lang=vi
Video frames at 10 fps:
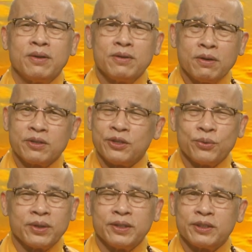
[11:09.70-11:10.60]
rất
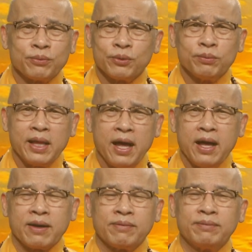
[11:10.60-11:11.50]
nhiều người trong chúng
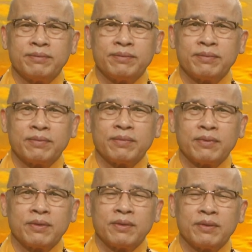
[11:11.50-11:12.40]
ta
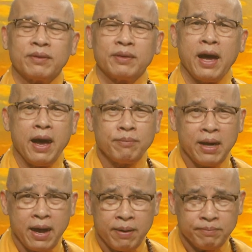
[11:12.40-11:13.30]
tham
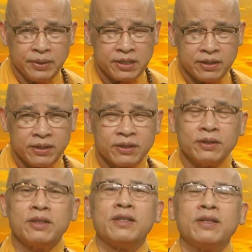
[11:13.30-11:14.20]
lam để
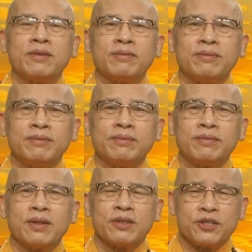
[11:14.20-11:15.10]
có thể
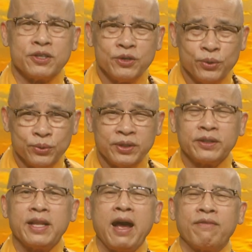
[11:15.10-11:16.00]
sở hữu
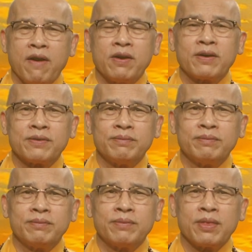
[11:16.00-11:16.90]
những tài vật
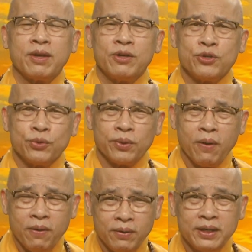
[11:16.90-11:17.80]
dù
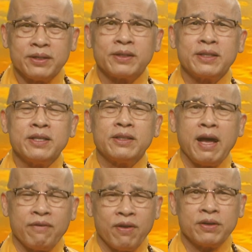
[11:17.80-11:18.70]
đó là những cái
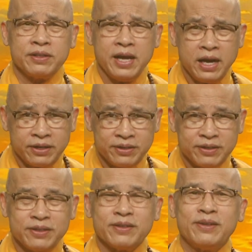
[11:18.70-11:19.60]
tài vật giá
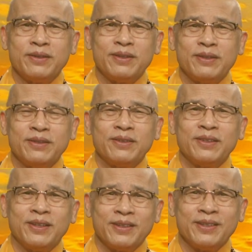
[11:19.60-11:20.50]
trị
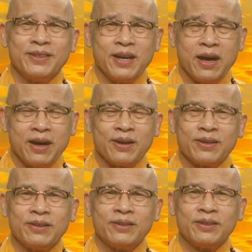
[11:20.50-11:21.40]
à, như là
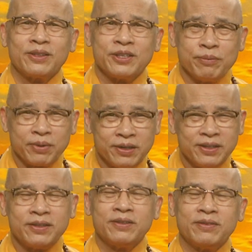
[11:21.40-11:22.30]
kim
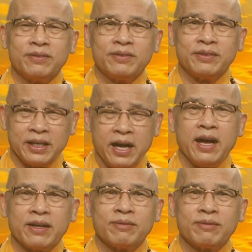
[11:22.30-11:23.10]
cương chẳng hạn